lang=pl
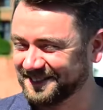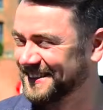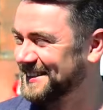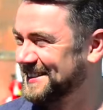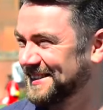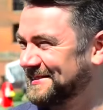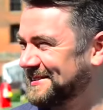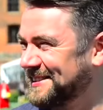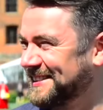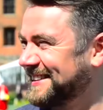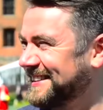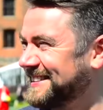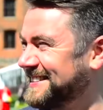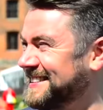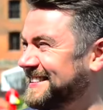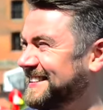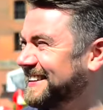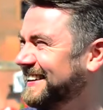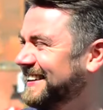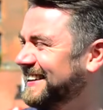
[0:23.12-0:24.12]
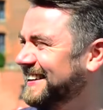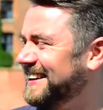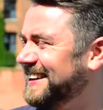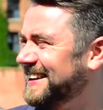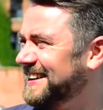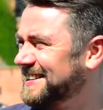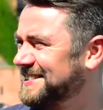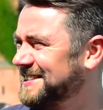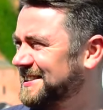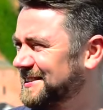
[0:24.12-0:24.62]
Zobaczam, że to jest,
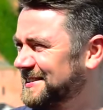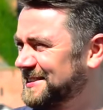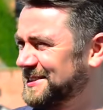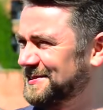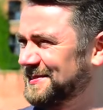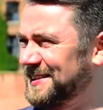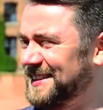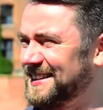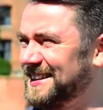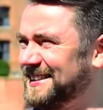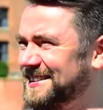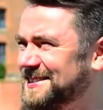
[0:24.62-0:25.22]
że to jest świetna,